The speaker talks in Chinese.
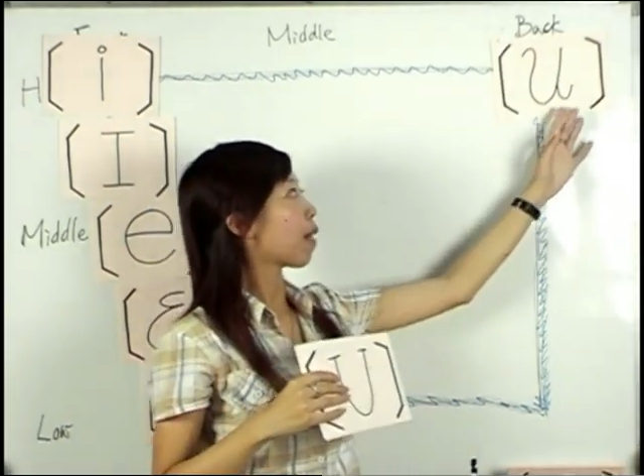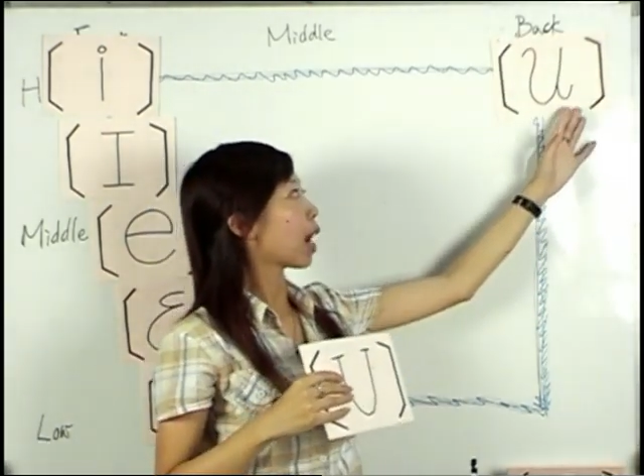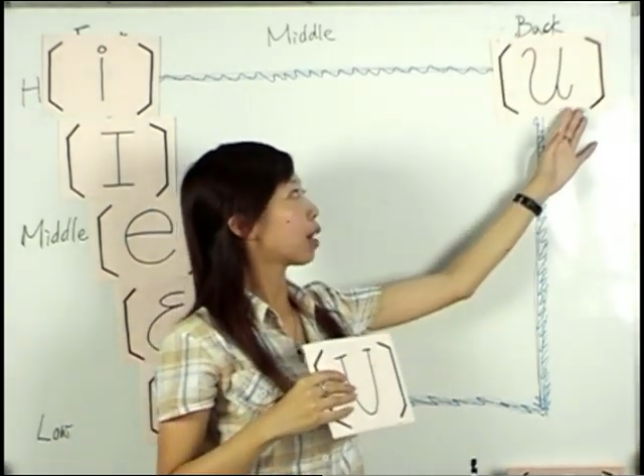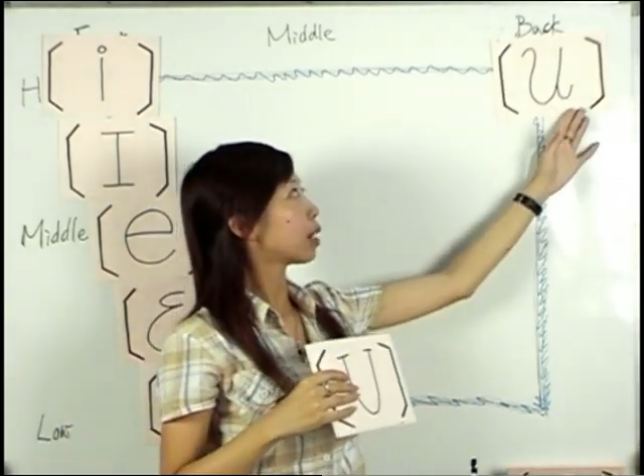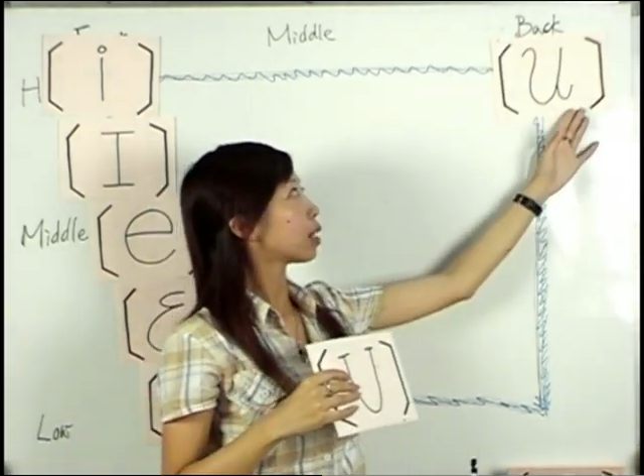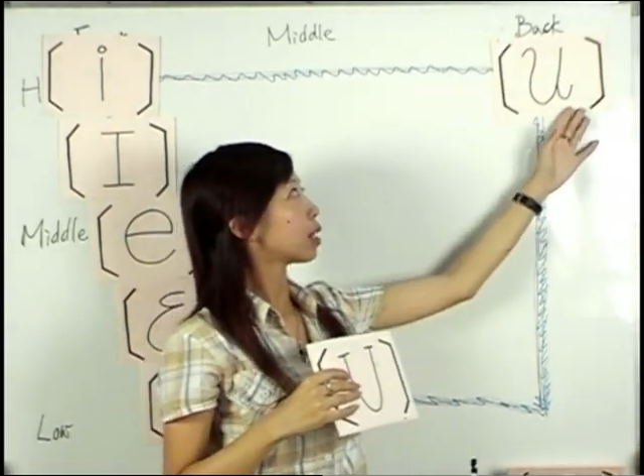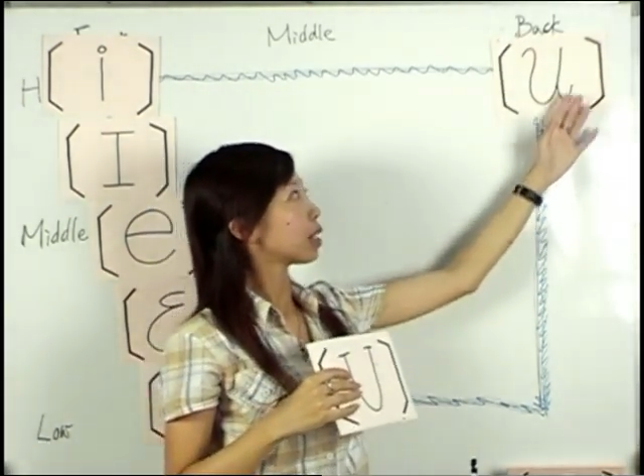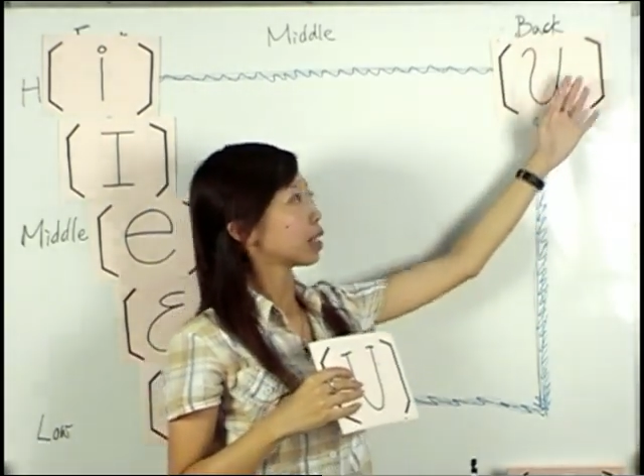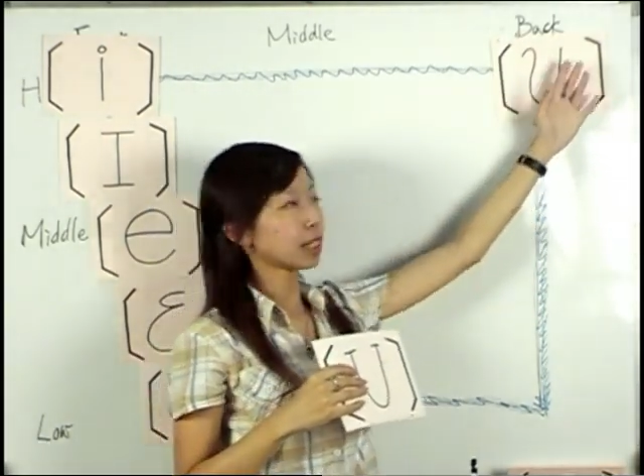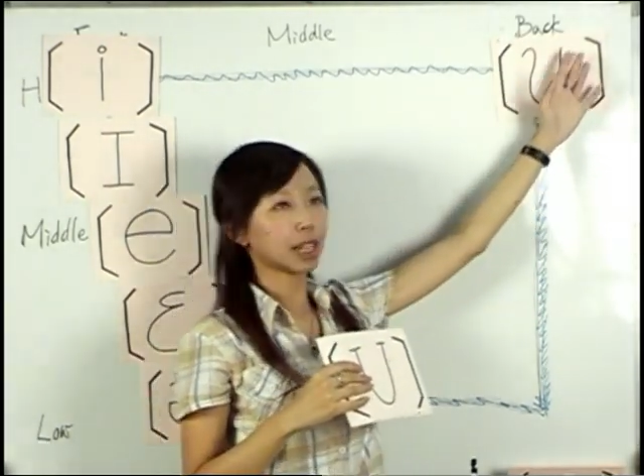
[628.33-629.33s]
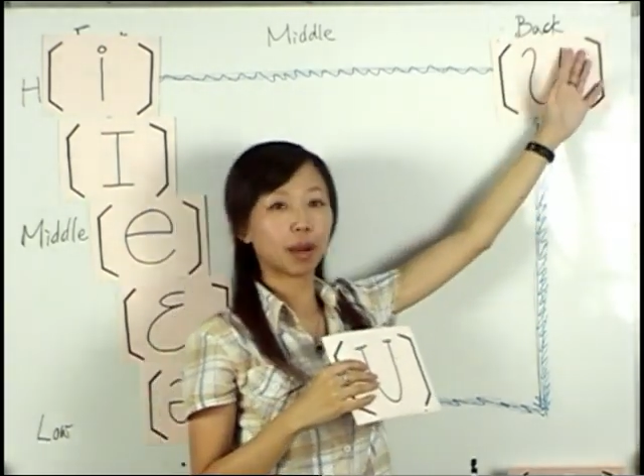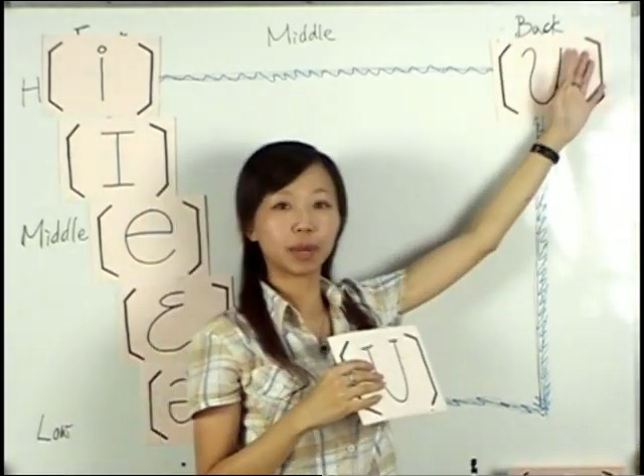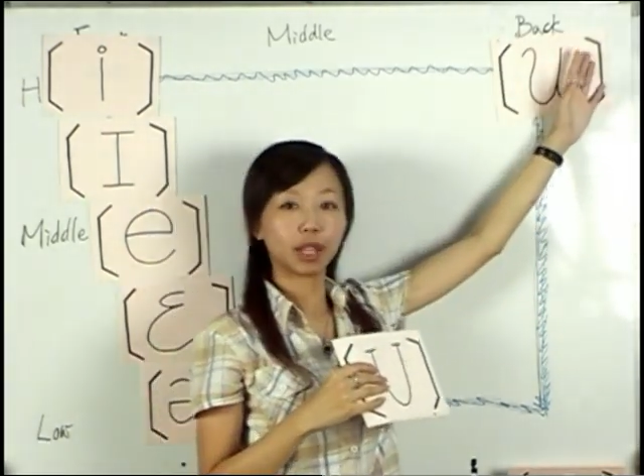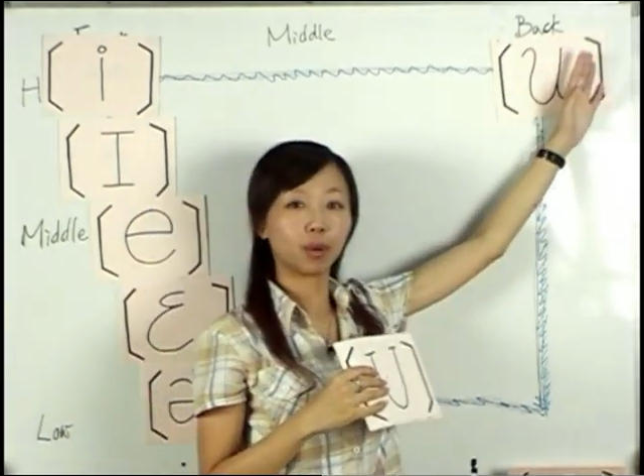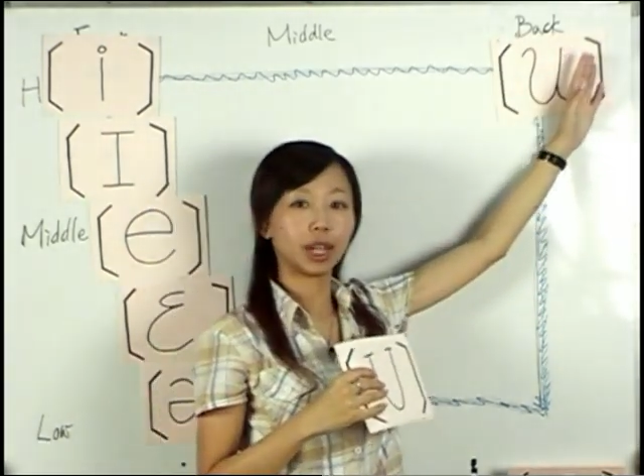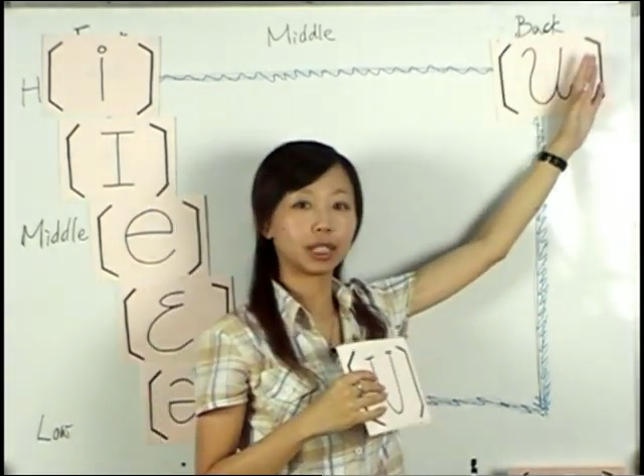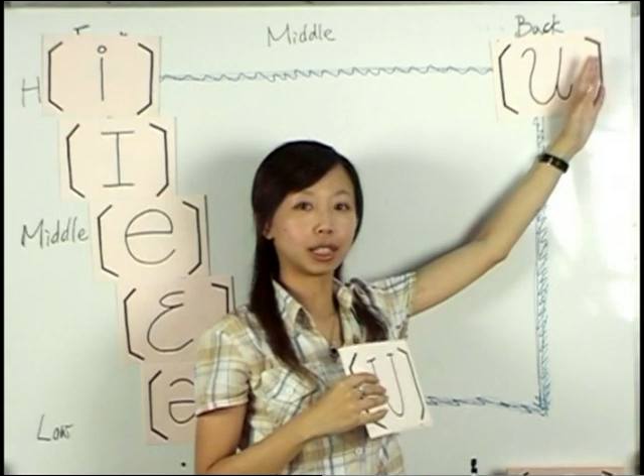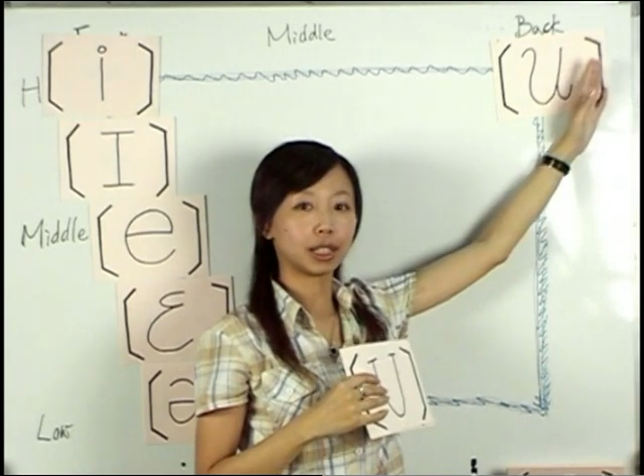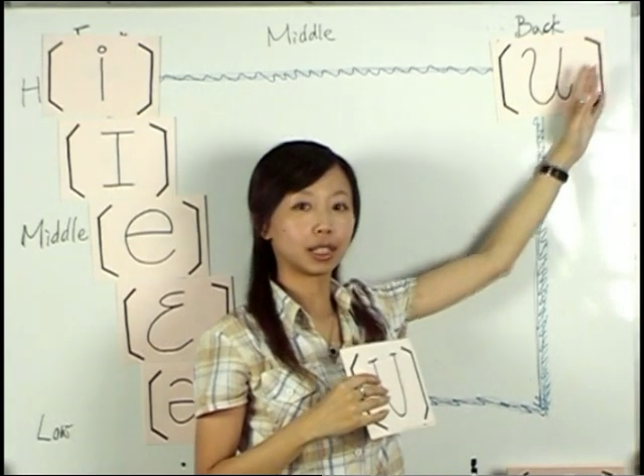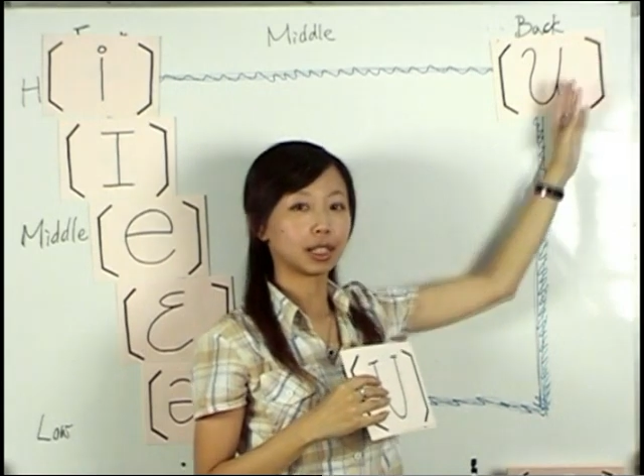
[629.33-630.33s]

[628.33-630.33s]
方上面的位置。